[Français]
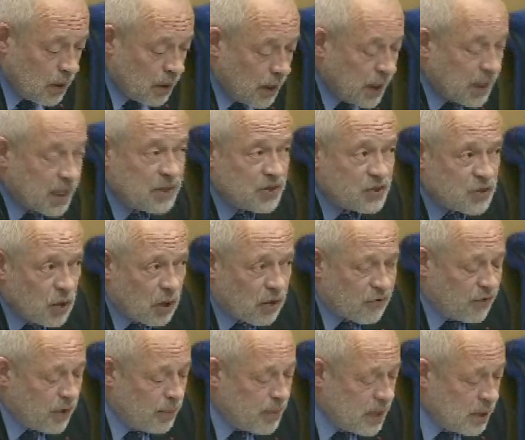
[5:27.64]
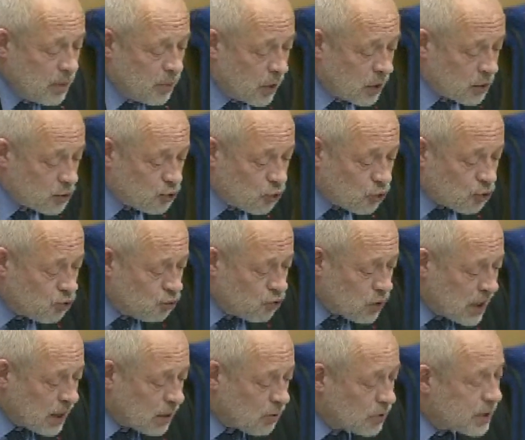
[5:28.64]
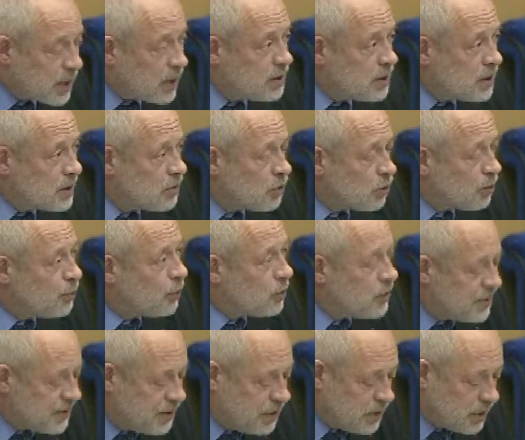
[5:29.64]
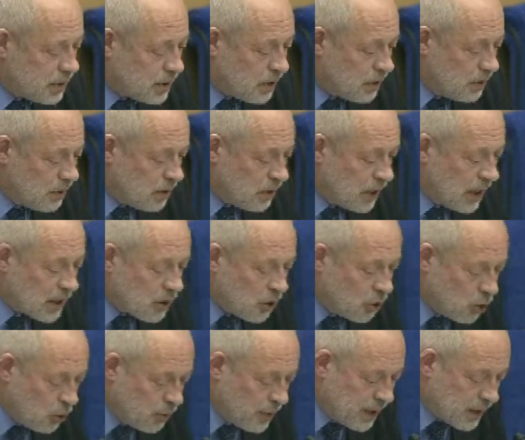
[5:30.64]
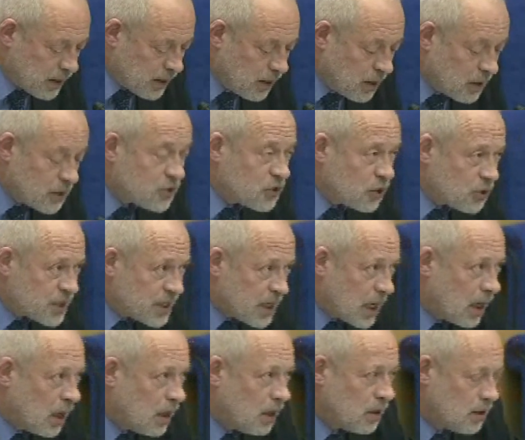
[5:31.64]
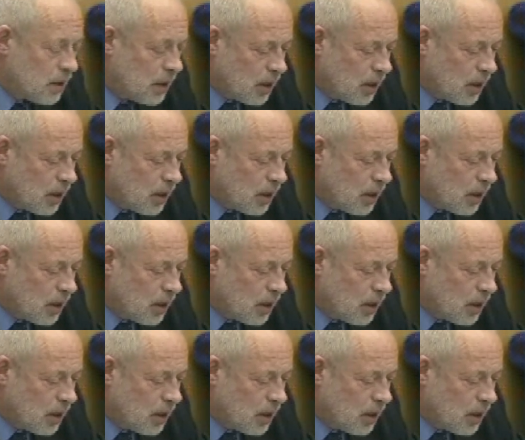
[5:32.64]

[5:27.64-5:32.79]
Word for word: et qui surfent habilement sur toutes les contradictions politiques, économiques, sociales,